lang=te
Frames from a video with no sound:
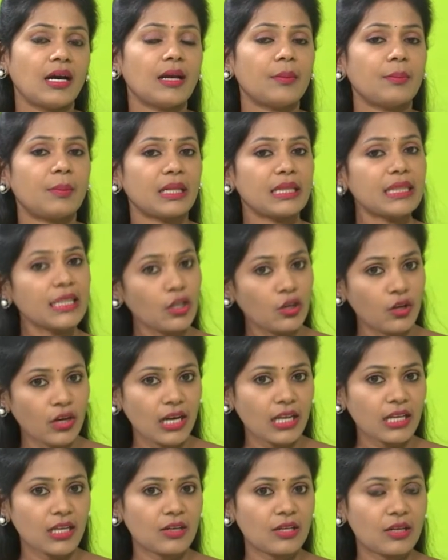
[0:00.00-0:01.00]
ప్రతి
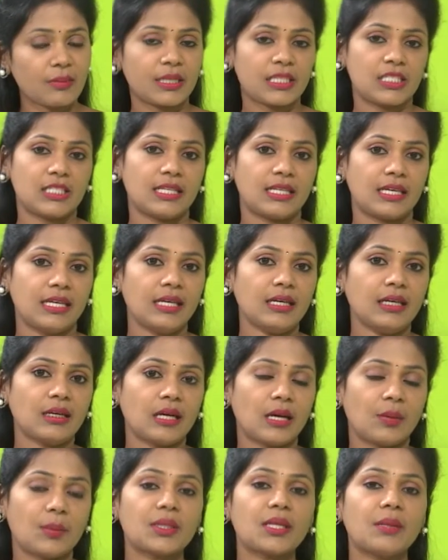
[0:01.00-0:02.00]
ఒక్కళ్ళకి కూడా మంచిదే
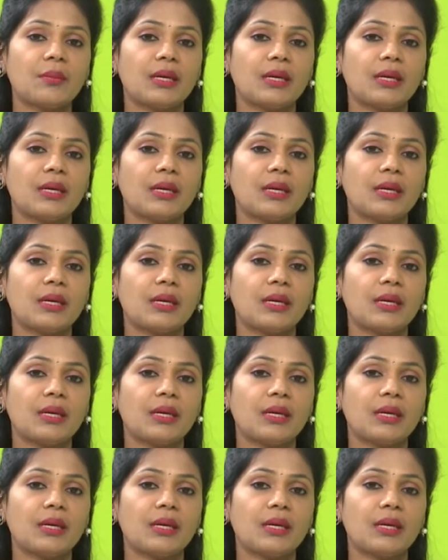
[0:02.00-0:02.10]
కాకపోతే